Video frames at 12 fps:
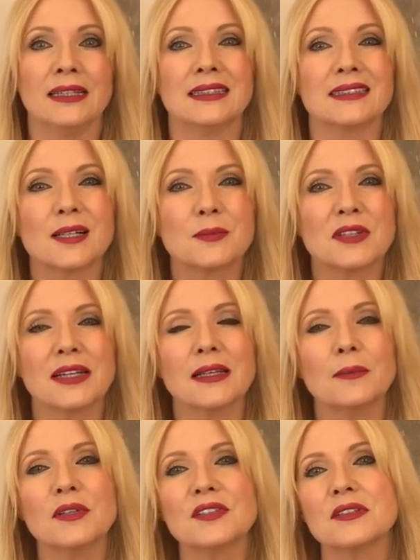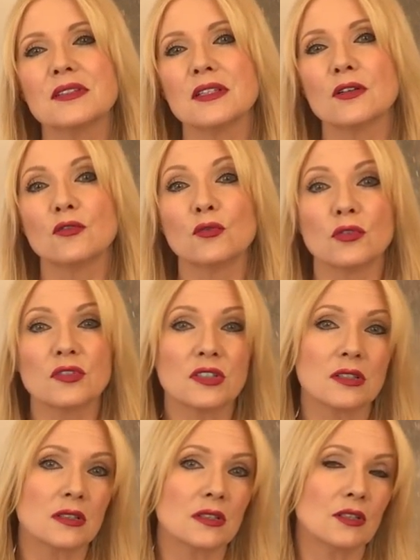Deshalb seid am besten sehr
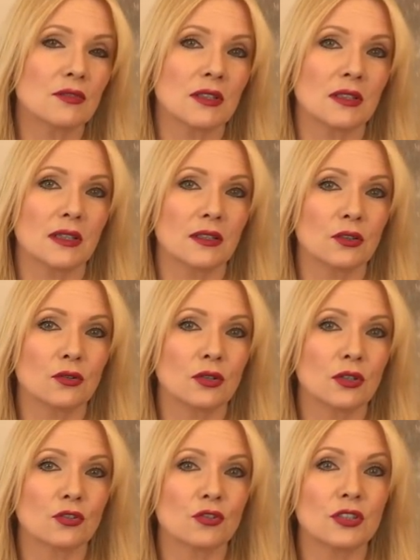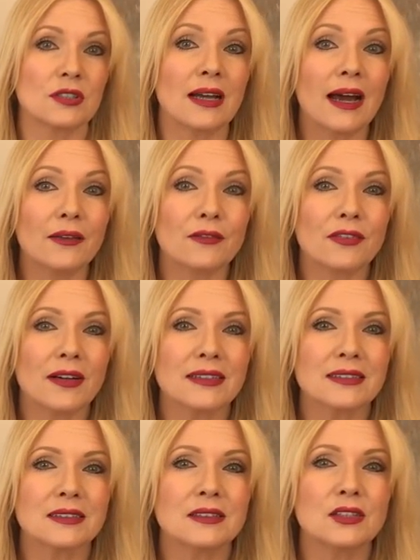vorsichtig, wenn ihr eine neue Geschichte
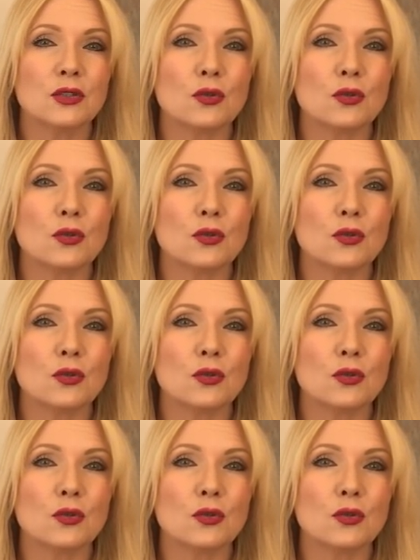anfangt, die